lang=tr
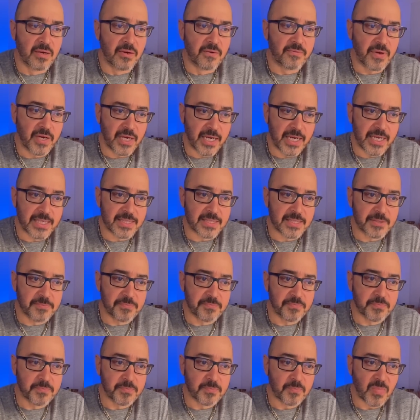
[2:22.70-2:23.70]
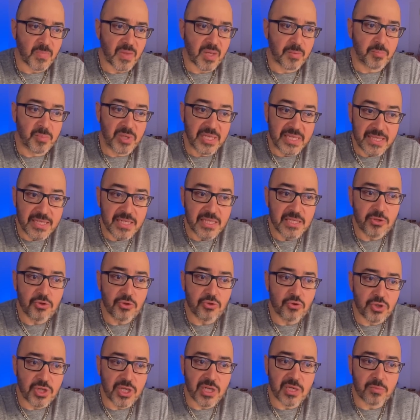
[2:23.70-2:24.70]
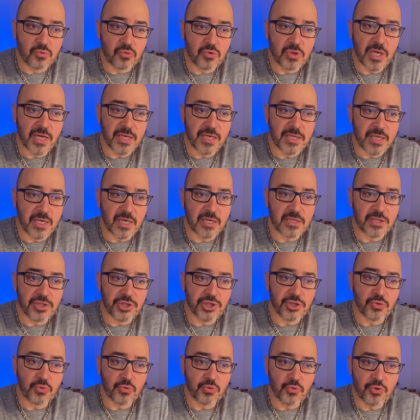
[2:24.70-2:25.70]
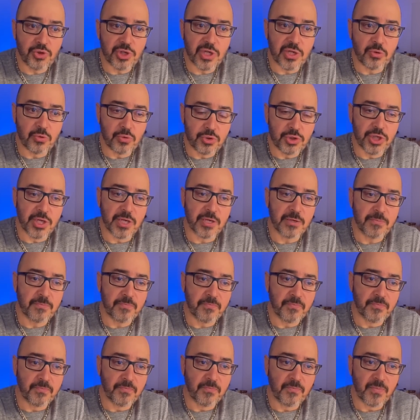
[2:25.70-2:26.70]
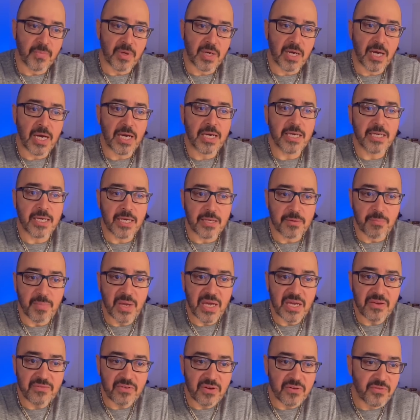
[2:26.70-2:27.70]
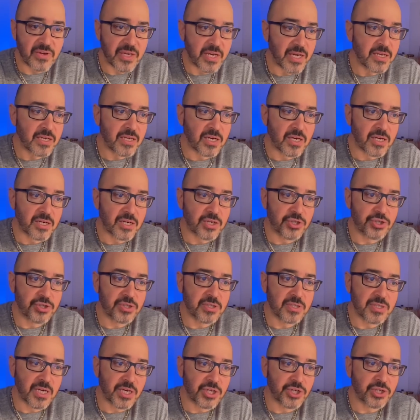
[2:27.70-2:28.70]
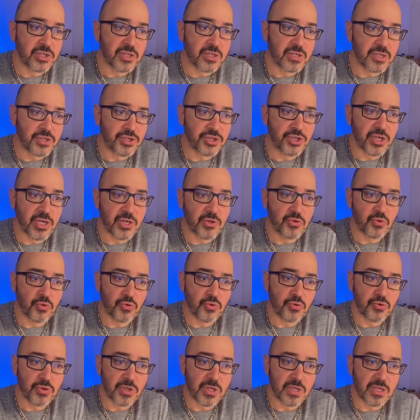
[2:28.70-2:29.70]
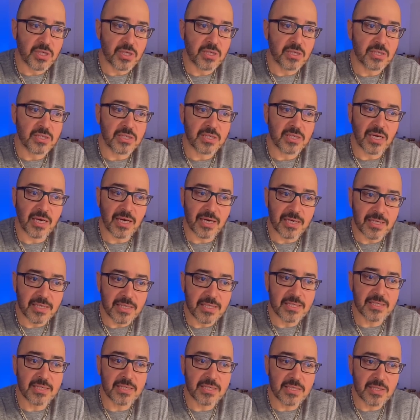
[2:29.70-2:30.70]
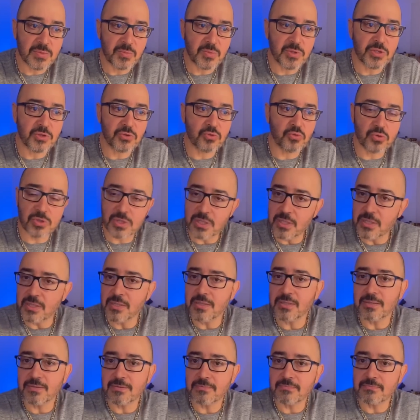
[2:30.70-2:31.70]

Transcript: Fakat bildiğiniz üzere bundan yaklaşık 3 ay önce aynen meyve veren ağacın taşlanacağı yönündeki talihsiz bir rutin